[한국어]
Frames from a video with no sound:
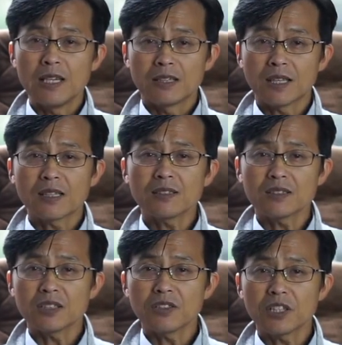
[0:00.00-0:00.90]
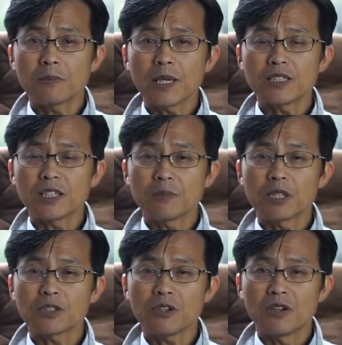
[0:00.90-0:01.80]
낭트 칙령이
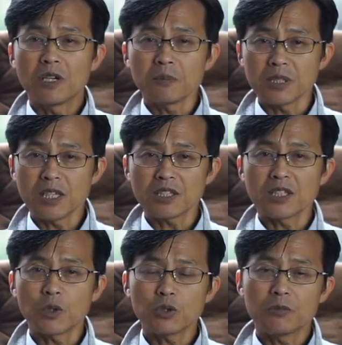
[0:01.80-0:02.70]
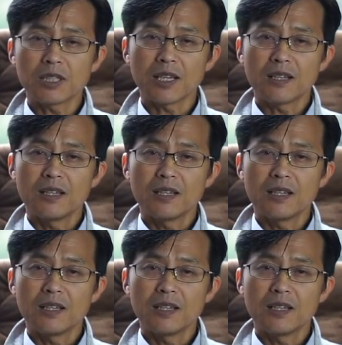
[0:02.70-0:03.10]
폐지되면서 피난길에 오릅니다.